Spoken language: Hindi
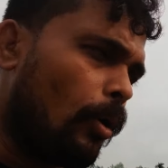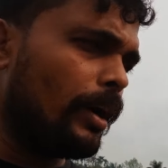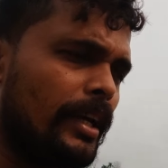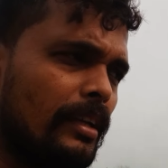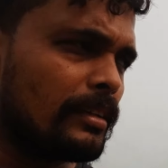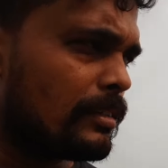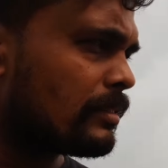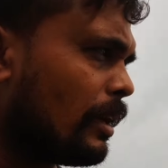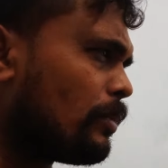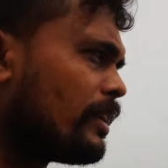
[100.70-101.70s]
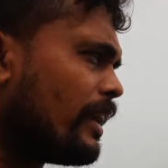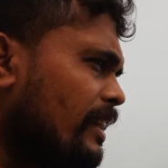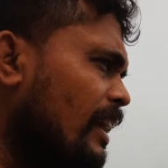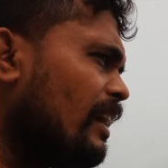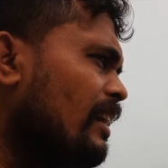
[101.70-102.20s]
ओए सब
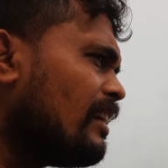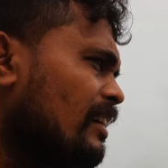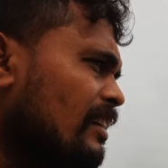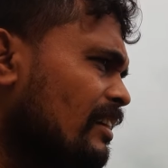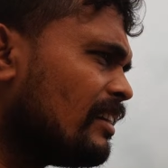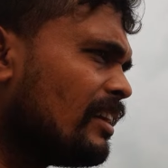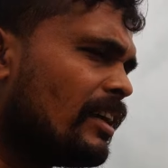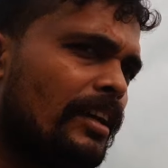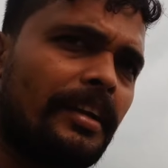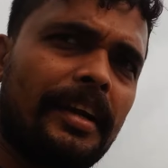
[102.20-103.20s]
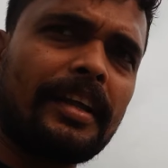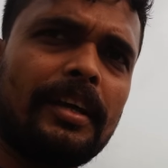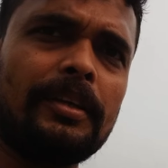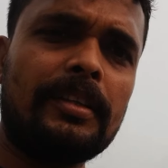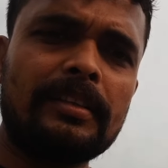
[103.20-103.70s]
रेडी है
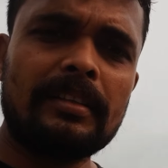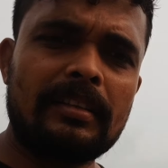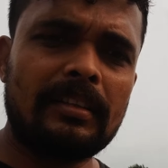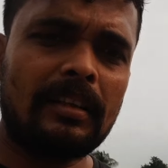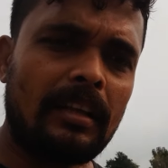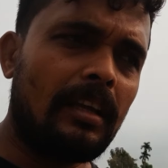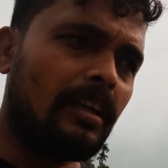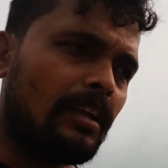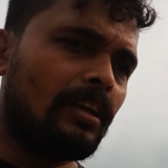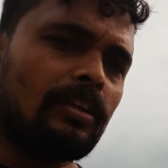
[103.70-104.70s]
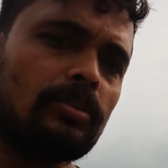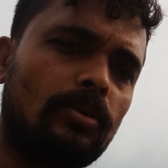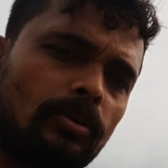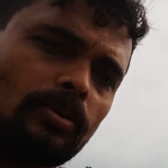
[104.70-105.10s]
रेडी तो